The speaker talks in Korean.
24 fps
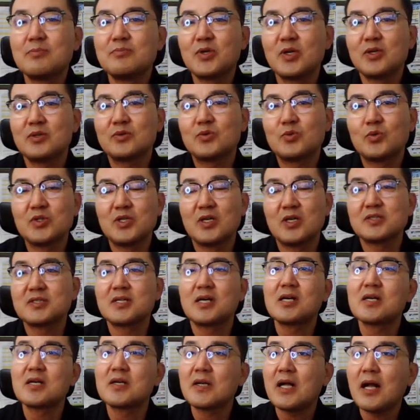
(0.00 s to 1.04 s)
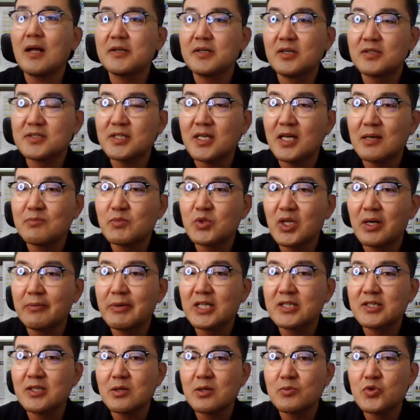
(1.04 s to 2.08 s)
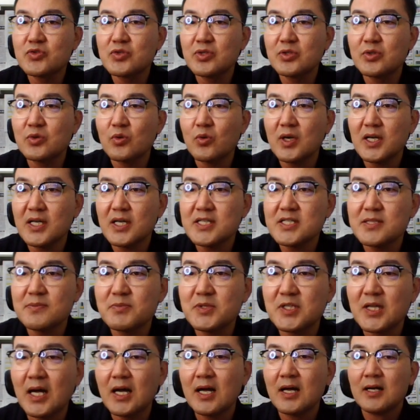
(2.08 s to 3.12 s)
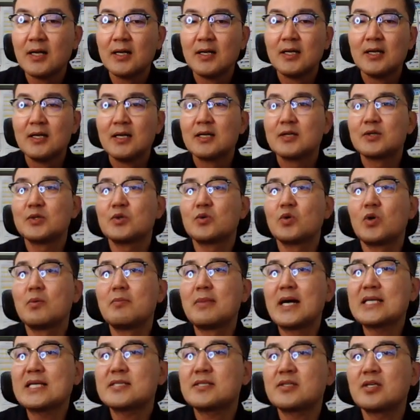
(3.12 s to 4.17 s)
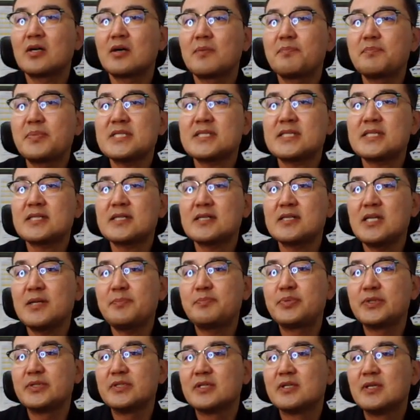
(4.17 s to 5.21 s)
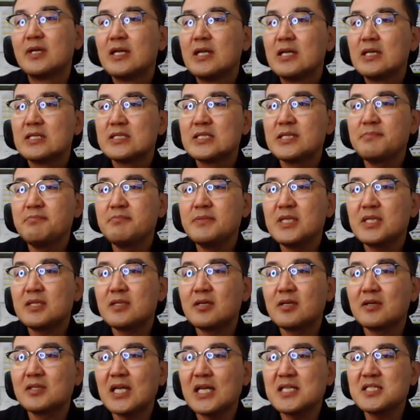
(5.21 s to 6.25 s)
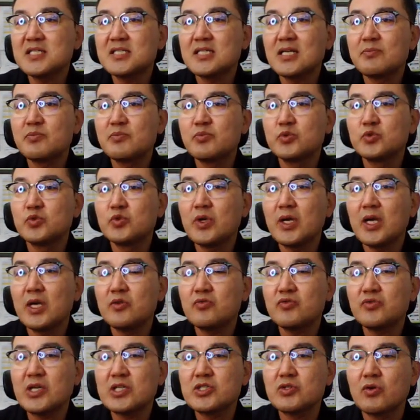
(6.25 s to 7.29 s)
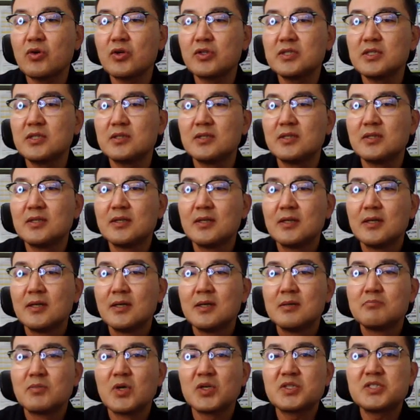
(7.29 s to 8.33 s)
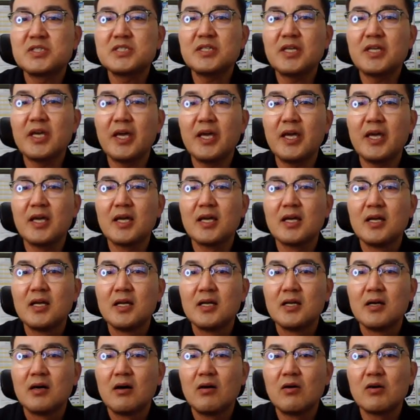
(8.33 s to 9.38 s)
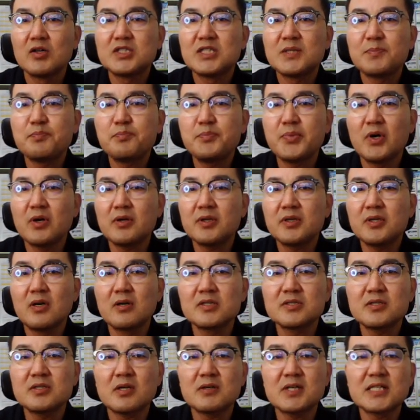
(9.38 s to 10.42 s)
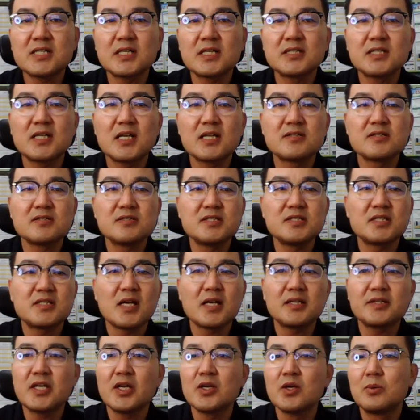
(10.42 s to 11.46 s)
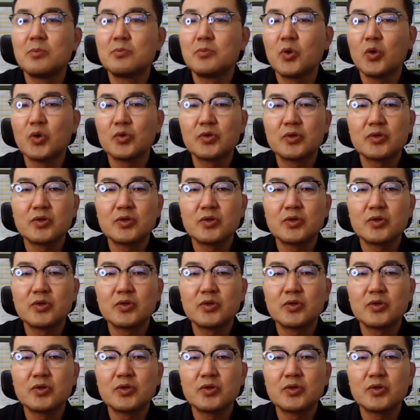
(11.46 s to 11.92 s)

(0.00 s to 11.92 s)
한번 또 영상을 영상에 한번 담아 드려볼 수 있도록 하겠습니다. 그리고 마스터 피스 클리프 10m 단차 후의 휴게 정원을 멋지게 어, 집벽형 석가산이라든지 생태 연못